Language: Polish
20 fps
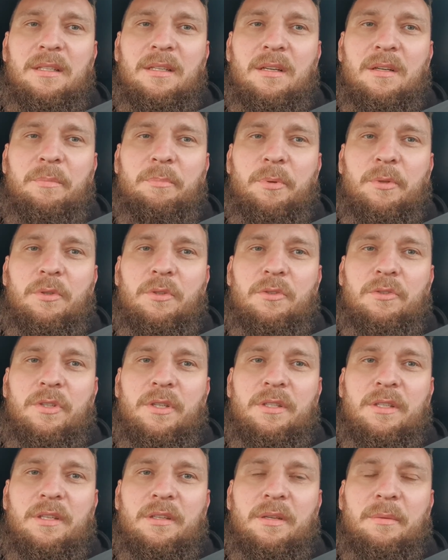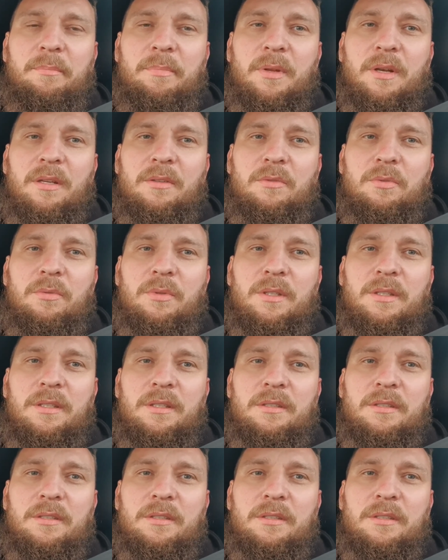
e, podnoszenie temperatury